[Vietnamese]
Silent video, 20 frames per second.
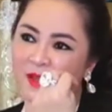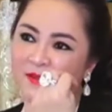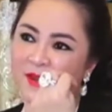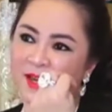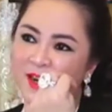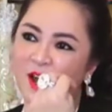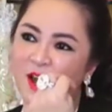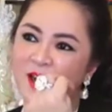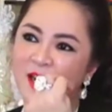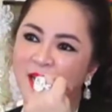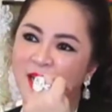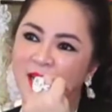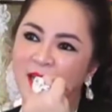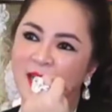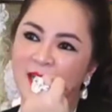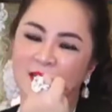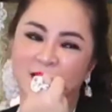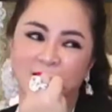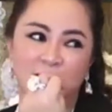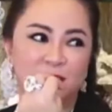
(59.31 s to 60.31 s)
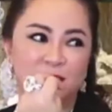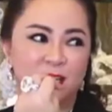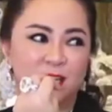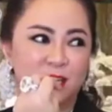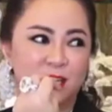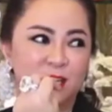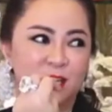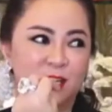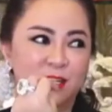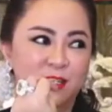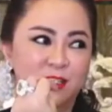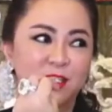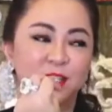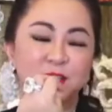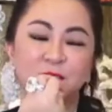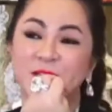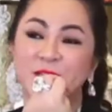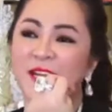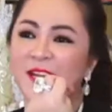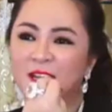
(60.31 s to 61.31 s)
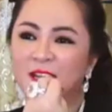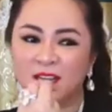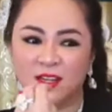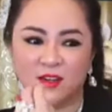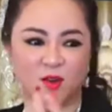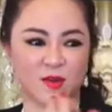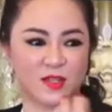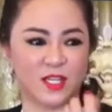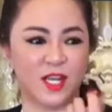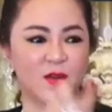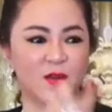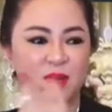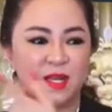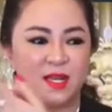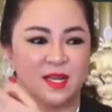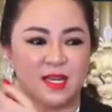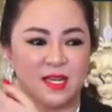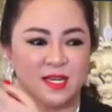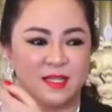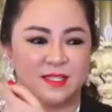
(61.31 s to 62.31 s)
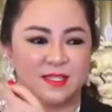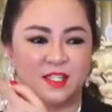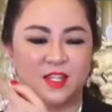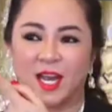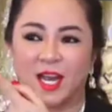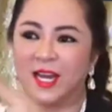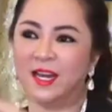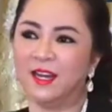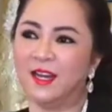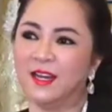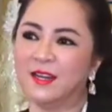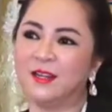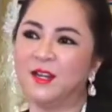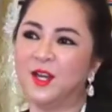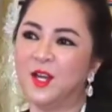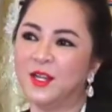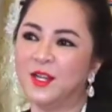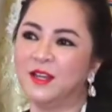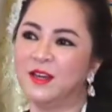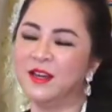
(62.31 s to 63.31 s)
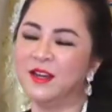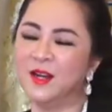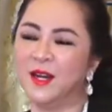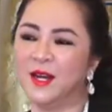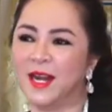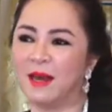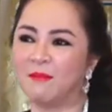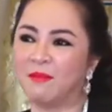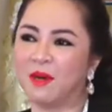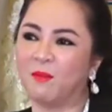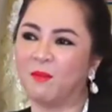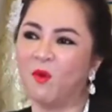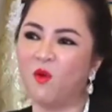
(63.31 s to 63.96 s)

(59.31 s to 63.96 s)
và đó là à, nước đi con chiếu cái cái GA lên những người nào mà